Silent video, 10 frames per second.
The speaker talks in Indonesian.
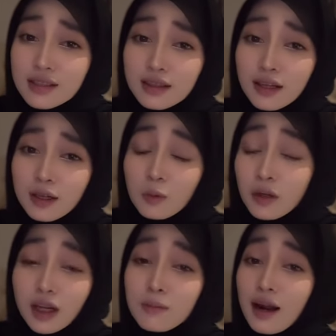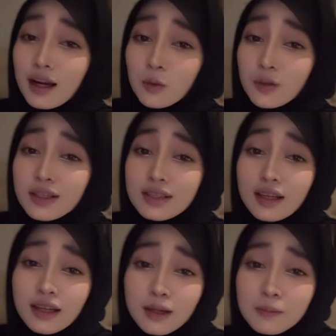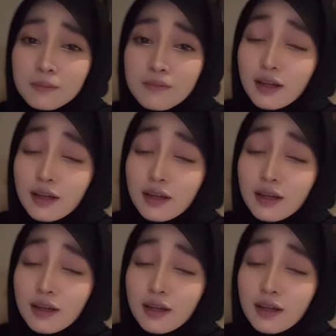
tentang keluarga Baalwi di sana